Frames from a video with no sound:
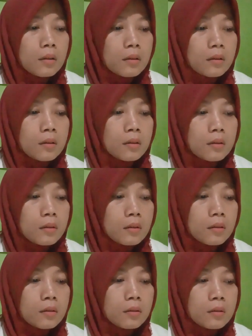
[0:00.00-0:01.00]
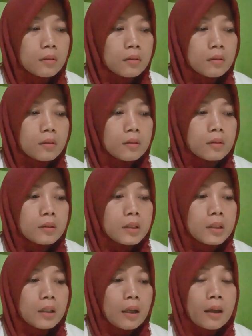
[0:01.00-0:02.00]
eh,
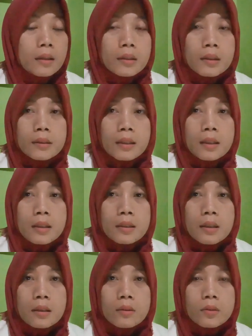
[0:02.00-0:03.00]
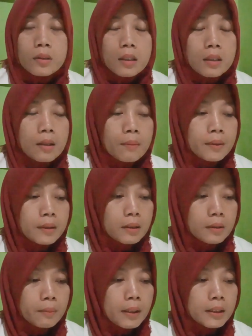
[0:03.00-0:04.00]
jika ada janinnya itu janinnya
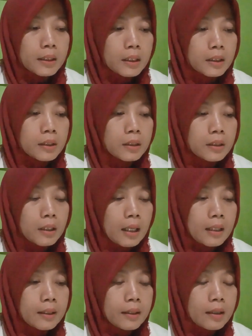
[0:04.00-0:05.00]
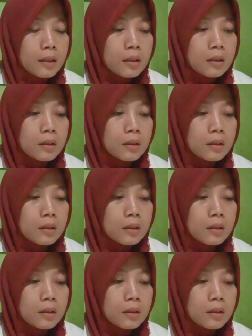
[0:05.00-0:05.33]
masih masih kecil sekali ya